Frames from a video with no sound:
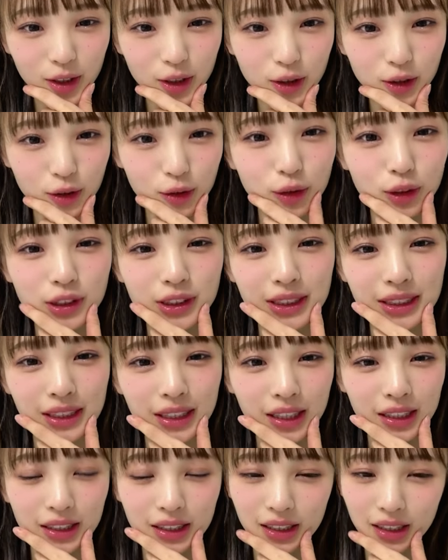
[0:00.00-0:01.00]
すごい好き
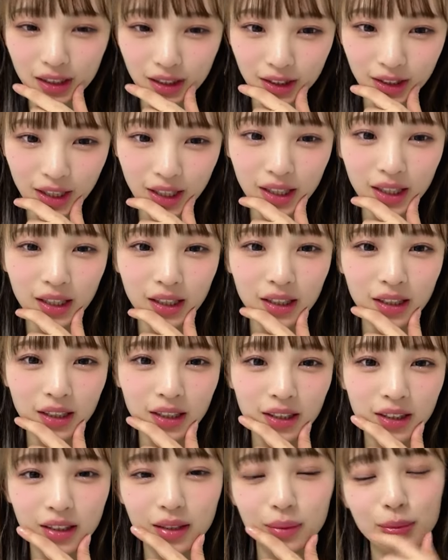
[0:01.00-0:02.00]
だってんで
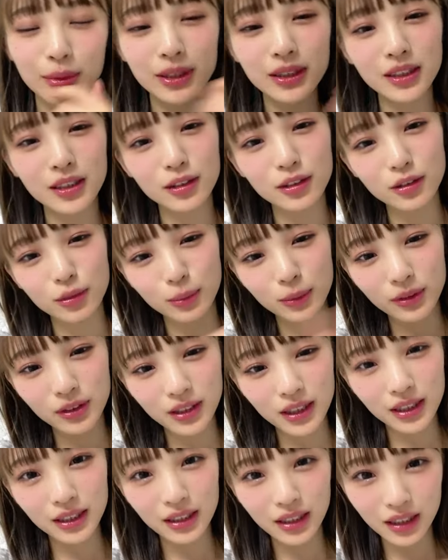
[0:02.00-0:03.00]
眠ってるのもっ
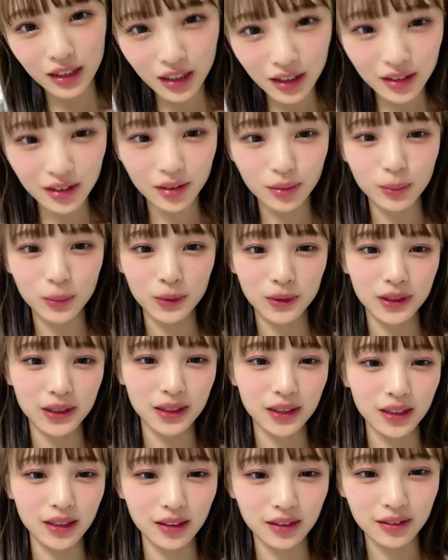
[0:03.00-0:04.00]
たいないなって思って
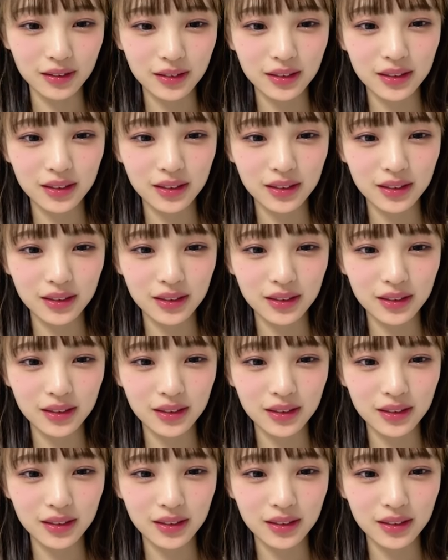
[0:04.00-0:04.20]
たら